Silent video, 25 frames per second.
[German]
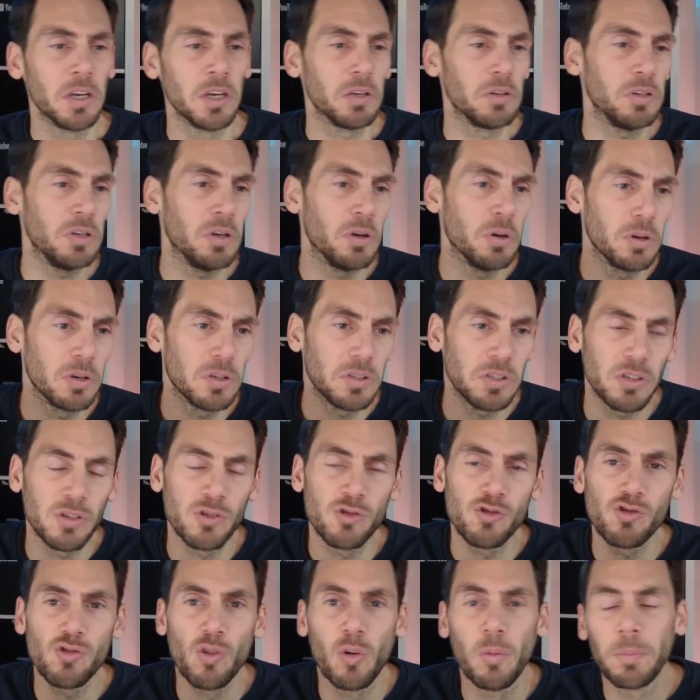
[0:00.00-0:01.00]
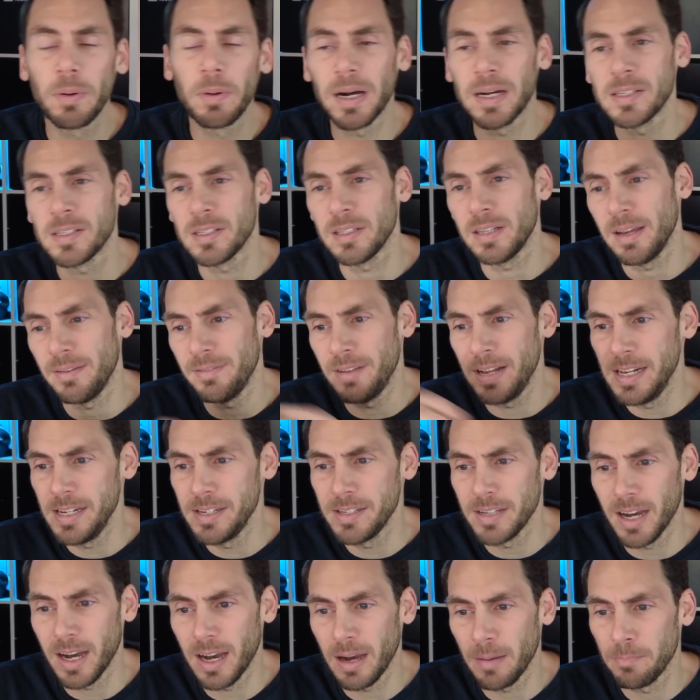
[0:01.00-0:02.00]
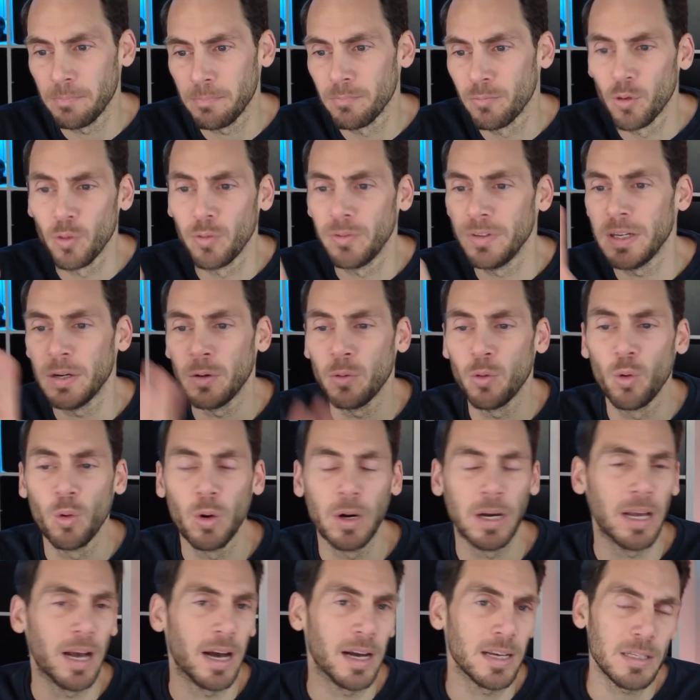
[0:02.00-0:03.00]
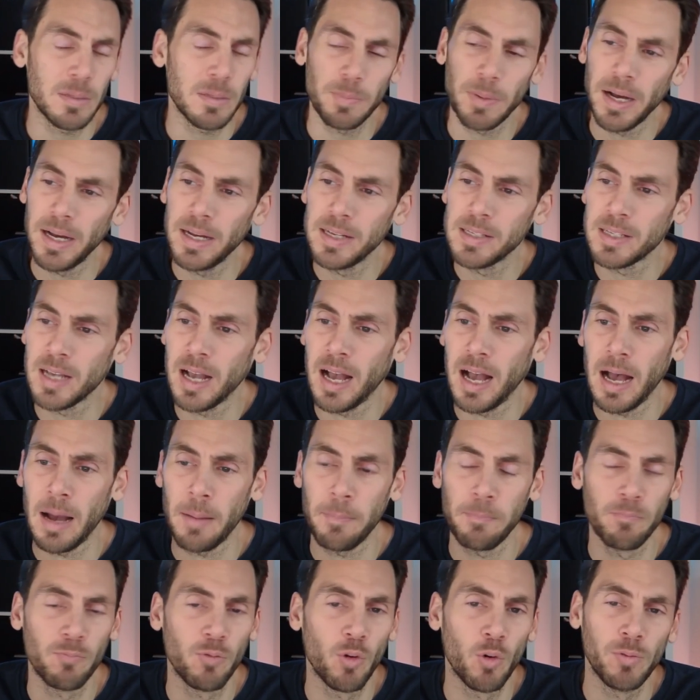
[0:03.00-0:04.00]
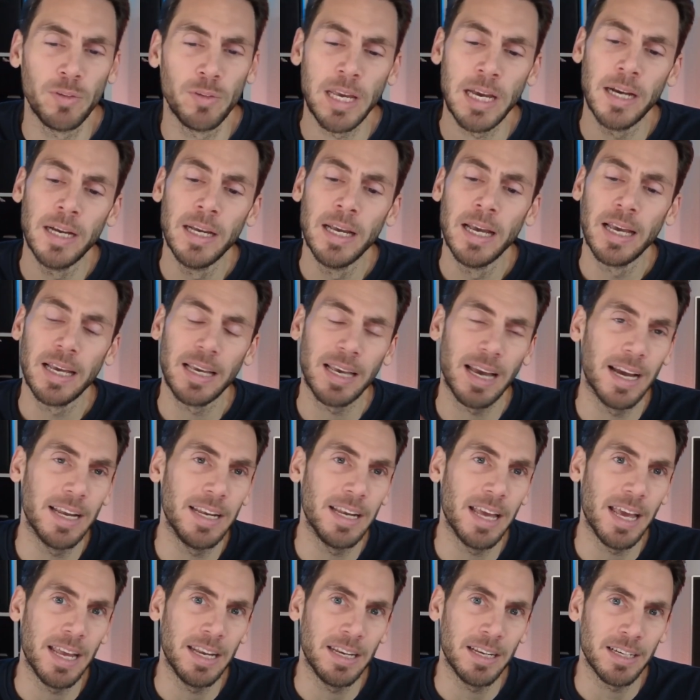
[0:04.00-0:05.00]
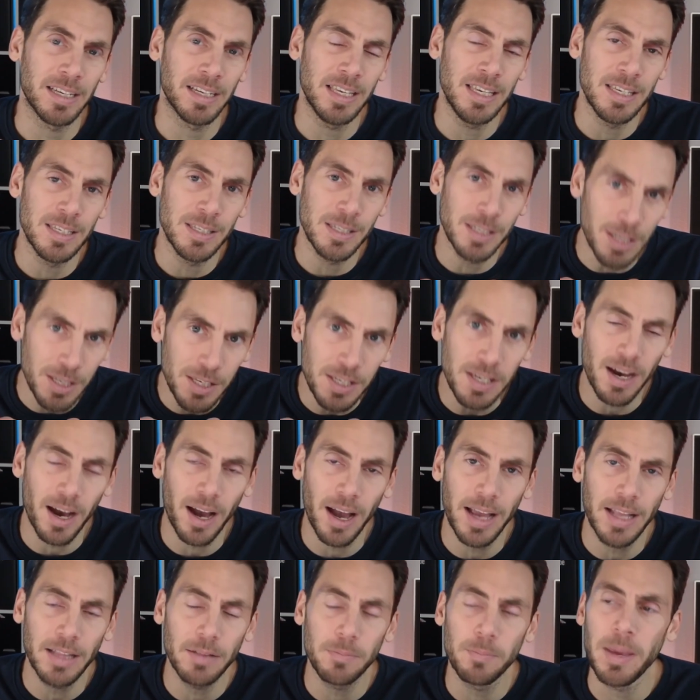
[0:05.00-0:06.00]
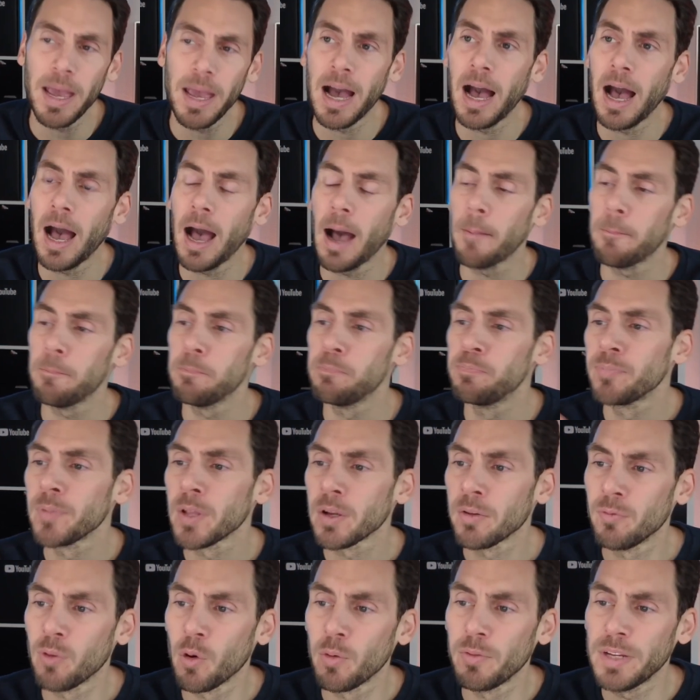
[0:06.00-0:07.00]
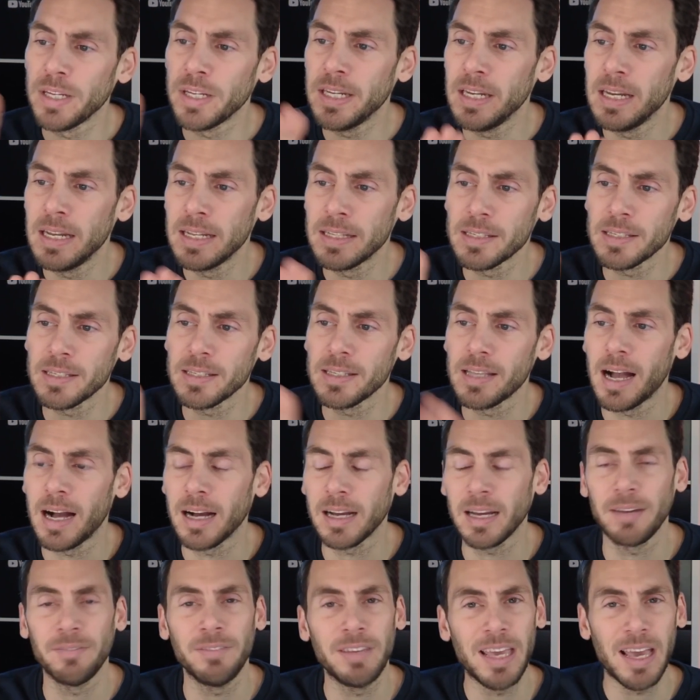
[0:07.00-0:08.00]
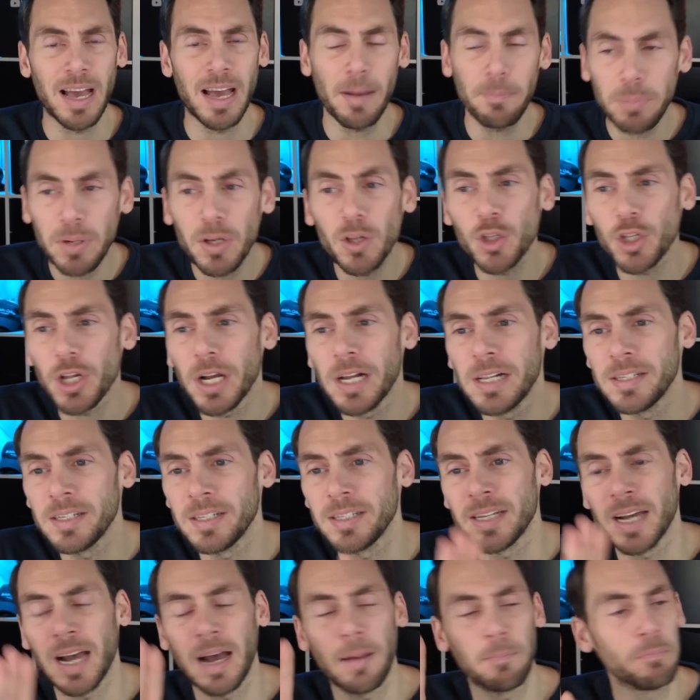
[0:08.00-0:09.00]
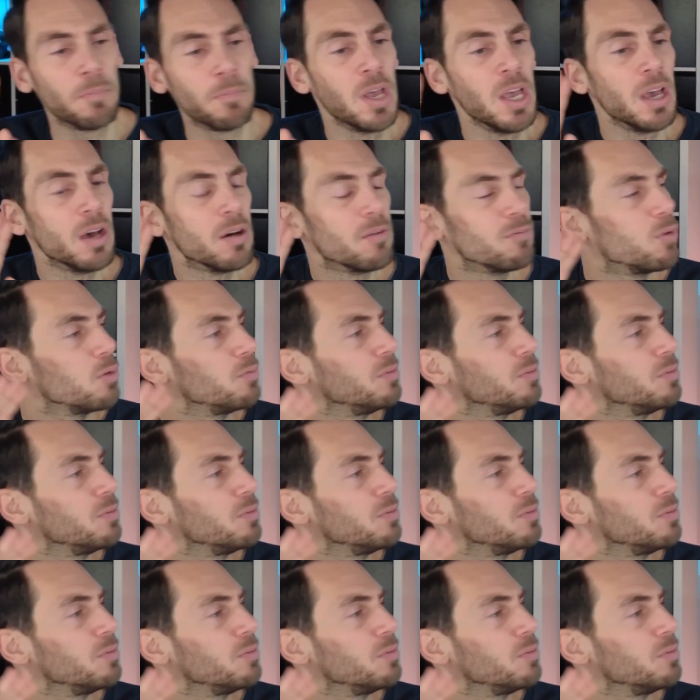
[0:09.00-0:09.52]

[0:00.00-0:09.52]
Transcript: die höchsten Strompreise der Welt haben, wo wir hohe Gaspreise haben, wo wir keine Energiesicherheit mehr haben, wo wir die letzten AKW abgeschaltet haben, wo